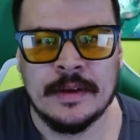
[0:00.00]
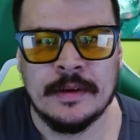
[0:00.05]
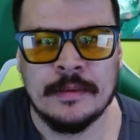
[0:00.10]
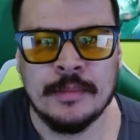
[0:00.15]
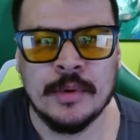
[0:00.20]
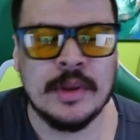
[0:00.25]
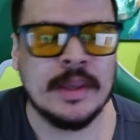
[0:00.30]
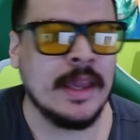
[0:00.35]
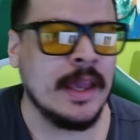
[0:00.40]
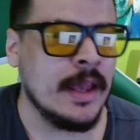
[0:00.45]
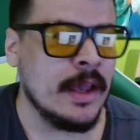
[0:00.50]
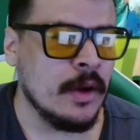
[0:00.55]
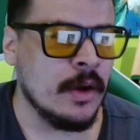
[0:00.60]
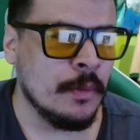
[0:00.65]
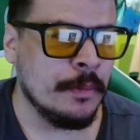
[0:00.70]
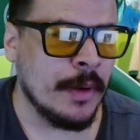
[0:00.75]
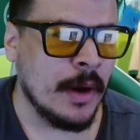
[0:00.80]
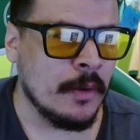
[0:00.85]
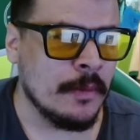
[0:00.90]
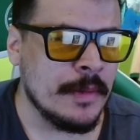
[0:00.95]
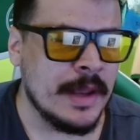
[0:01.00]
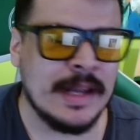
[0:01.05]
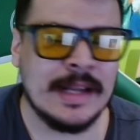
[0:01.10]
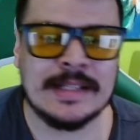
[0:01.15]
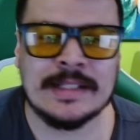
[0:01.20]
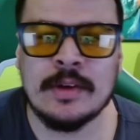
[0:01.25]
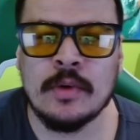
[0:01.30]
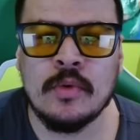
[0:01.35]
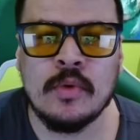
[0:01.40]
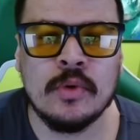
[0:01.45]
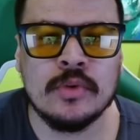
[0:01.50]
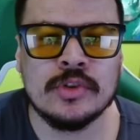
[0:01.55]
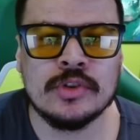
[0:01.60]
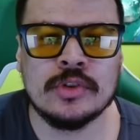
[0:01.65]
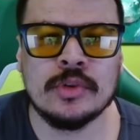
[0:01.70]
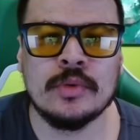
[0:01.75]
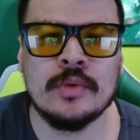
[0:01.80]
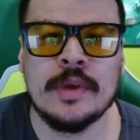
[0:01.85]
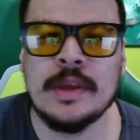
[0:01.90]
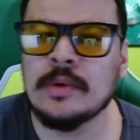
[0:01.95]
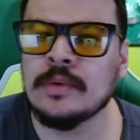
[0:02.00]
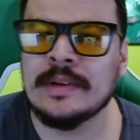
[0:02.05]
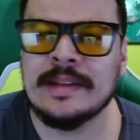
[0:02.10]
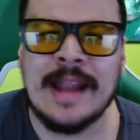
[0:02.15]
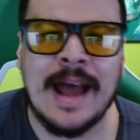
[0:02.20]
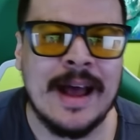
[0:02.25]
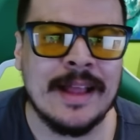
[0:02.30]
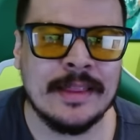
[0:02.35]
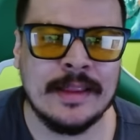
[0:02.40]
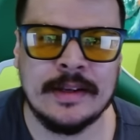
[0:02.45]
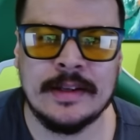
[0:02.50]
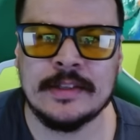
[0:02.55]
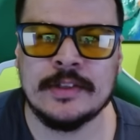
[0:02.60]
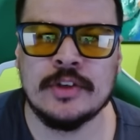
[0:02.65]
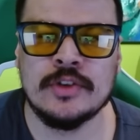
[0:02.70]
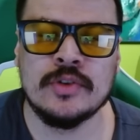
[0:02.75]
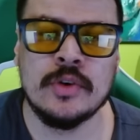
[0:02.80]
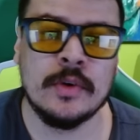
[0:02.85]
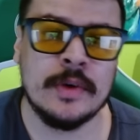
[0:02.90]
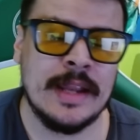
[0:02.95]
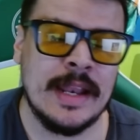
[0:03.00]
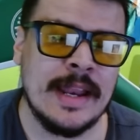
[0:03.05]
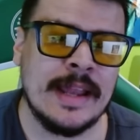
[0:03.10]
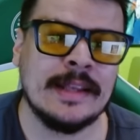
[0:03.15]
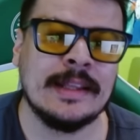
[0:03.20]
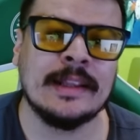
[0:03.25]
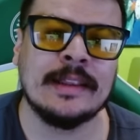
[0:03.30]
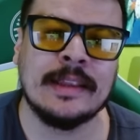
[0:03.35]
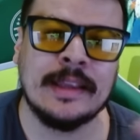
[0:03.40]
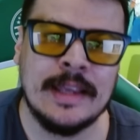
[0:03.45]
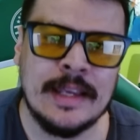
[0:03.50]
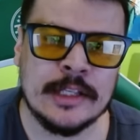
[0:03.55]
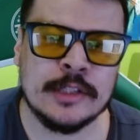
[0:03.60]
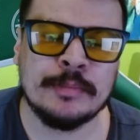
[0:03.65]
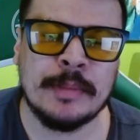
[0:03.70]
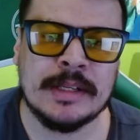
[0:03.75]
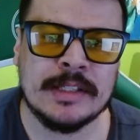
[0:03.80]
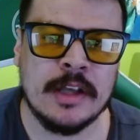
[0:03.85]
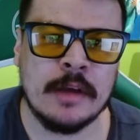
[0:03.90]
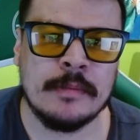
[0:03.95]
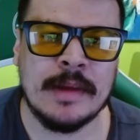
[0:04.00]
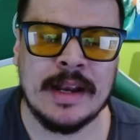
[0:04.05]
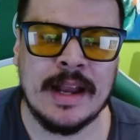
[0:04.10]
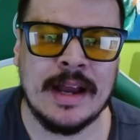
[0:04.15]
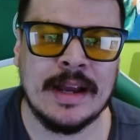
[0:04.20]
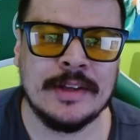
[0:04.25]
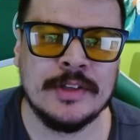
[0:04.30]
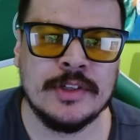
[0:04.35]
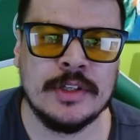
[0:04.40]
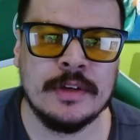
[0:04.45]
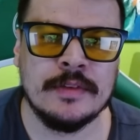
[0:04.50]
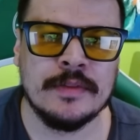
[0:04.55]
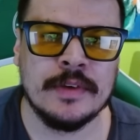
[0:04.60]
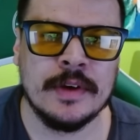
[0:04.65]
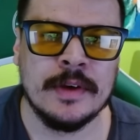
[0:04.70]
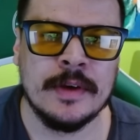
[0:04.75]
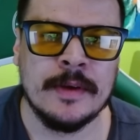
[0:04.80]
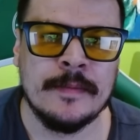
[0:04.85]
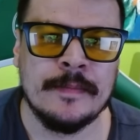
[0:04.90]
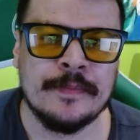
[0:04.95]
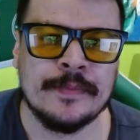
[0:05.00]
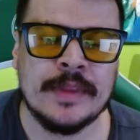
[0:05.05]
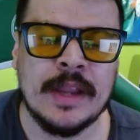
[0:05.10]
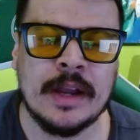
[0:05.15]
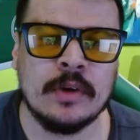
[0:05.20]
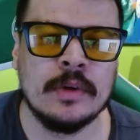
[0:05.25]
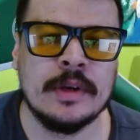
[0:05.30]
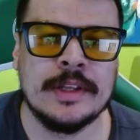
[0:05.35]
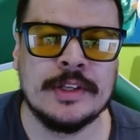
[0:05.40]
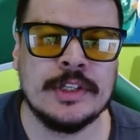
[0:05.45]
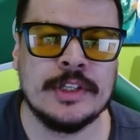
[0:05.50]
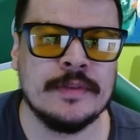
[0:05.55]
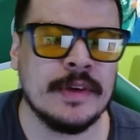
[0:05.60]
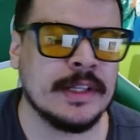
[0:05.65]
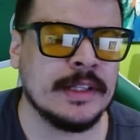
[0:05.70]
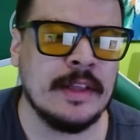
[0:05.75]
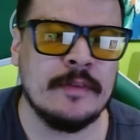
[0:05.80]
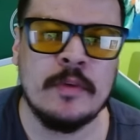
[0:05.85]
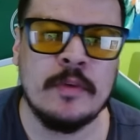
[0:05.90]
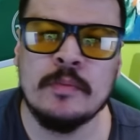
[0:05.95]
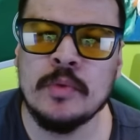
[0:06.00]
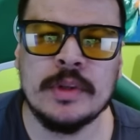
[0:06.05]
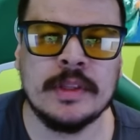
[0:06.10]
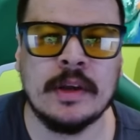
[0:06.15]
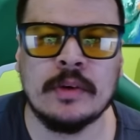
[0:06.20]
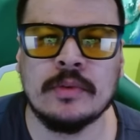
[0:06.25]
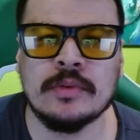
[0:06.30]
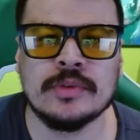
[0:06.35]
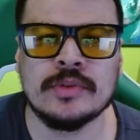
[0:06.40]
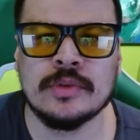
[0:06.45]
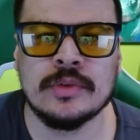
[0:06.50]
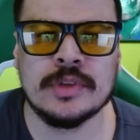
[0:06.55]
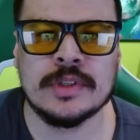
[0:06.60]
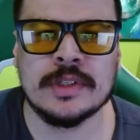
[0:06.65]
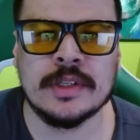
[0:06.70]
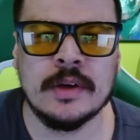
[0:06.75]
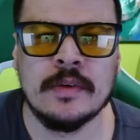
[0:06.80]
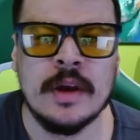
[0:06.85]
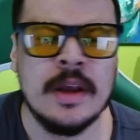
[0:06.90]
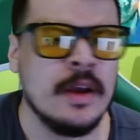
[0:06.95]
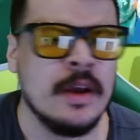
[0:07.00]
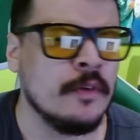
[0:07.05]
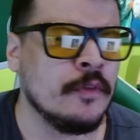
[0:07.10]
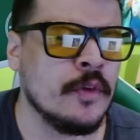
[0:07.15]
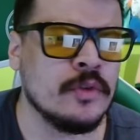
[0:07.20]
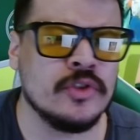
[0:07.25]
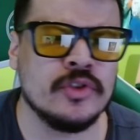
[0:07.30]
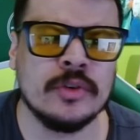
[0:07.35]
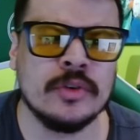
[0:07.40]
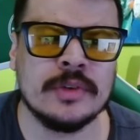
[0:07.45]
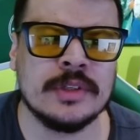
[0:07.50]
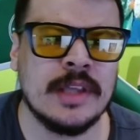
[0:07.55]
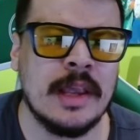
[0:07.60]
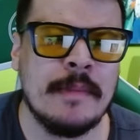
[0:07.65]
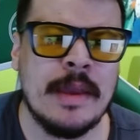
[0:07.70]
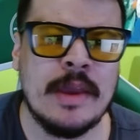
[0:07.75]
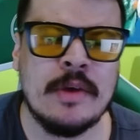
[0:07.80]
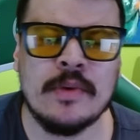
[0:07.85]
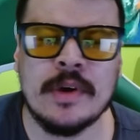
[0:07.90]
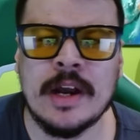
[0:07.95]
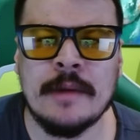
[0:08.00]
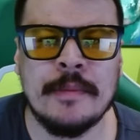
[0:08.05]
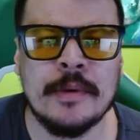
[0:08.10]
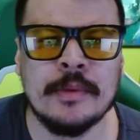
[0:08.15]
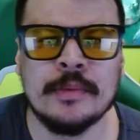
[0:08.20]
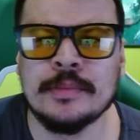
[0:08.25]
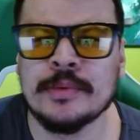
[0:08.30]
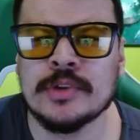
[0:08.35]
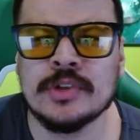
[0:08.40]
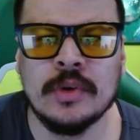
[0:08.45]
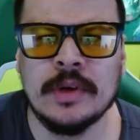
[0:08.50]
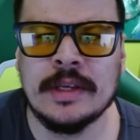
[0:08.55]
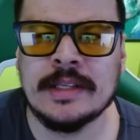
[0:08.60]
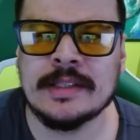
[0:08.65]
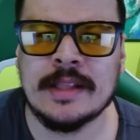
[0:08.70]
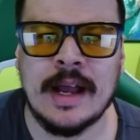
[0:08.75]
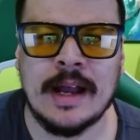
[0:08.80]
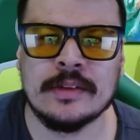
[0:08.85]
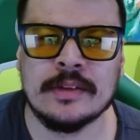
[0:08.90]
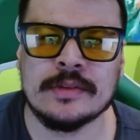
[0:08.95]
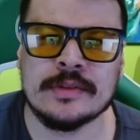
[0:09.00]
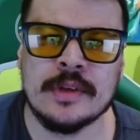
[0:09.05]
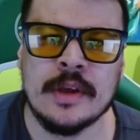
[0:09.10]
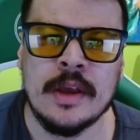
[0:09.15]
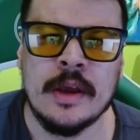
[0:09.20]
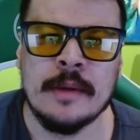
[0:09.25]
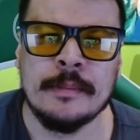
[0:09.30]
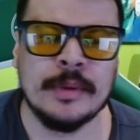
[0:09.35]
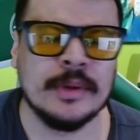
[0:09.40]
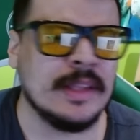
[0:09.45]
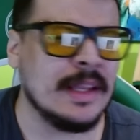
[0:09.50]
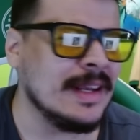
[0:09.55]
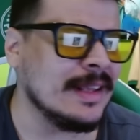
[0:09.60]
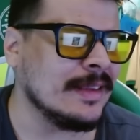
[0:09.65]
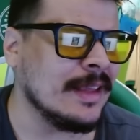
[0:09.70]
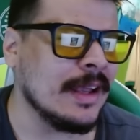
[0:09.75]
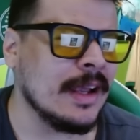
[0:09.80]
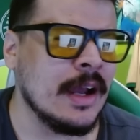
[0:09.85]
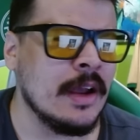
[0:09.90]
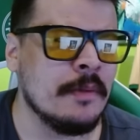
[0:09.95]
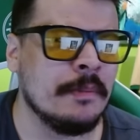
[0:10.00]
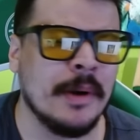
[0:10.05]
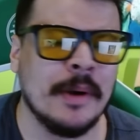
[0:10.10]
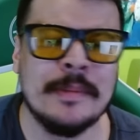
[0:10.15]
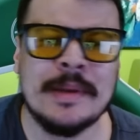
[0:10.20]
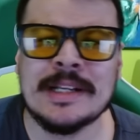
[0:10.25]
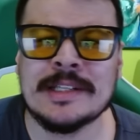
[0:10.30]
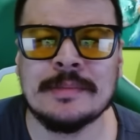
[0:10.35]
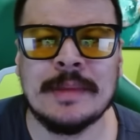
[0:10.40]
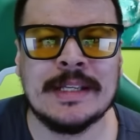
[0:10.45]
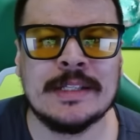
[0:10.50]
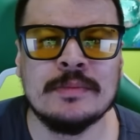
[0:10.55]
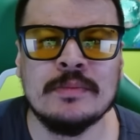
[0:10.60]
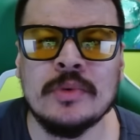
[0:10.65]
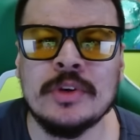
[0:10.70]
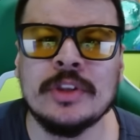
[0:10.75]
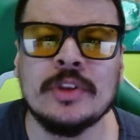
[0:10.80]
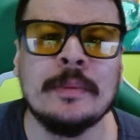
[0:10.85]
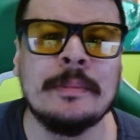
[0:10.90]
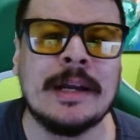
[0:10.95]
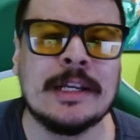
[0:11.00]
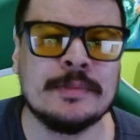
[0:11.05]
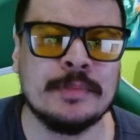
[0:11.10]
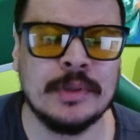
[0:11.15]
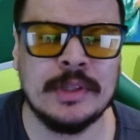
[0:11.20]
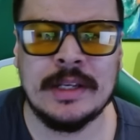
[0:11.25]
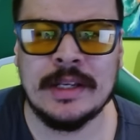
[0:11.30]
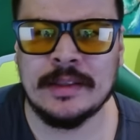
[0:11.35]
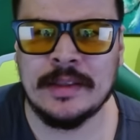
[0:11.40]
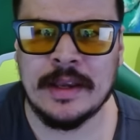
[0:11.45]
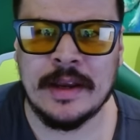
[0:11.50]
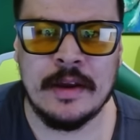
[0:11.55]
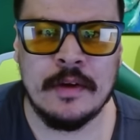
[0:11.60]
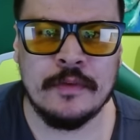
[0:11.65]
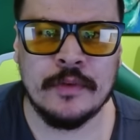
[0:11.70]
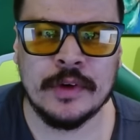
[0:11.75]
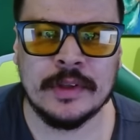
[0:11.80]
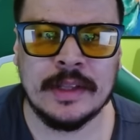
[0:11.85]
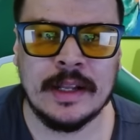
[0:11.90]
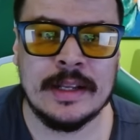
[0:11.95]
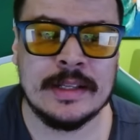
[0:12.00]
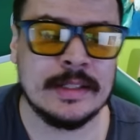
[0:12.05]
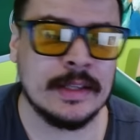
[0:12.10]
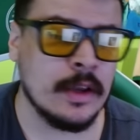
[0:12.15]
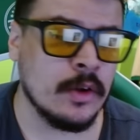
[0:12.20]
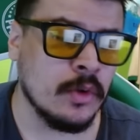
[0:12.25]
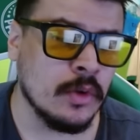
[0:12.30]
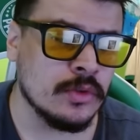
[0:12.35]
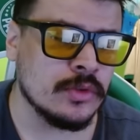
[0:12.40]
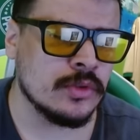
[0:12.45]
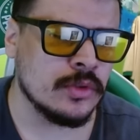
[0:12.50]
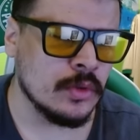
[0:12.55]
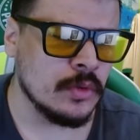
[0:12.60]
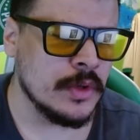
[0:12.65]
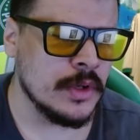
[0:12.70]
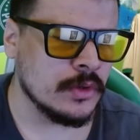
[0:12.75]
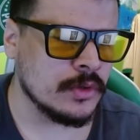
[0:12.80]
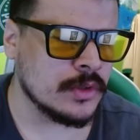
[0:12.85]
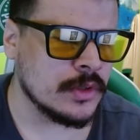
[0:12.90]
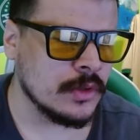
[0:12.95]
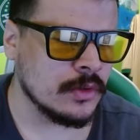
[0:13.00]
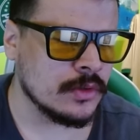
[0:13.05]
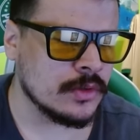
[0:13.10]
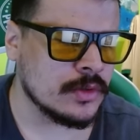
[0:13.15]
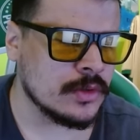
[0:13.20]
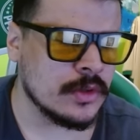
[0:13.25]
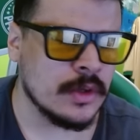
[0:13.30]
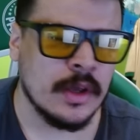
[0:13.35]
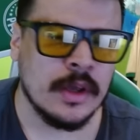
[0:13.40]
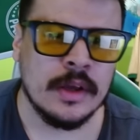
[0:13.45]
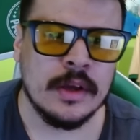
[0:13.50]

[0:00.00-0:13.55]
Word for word: Porque o Palmeiras não construiu nada nesse jogo e ele ainda quis passar uma narrativa na coletiva que teve muita construção. Foi um jogo sem meio-campo para os dois lados. Poderia ter ganho o Palmeiras, mas muito mais poderia ter ganho o Fortaleza, que construiu seus,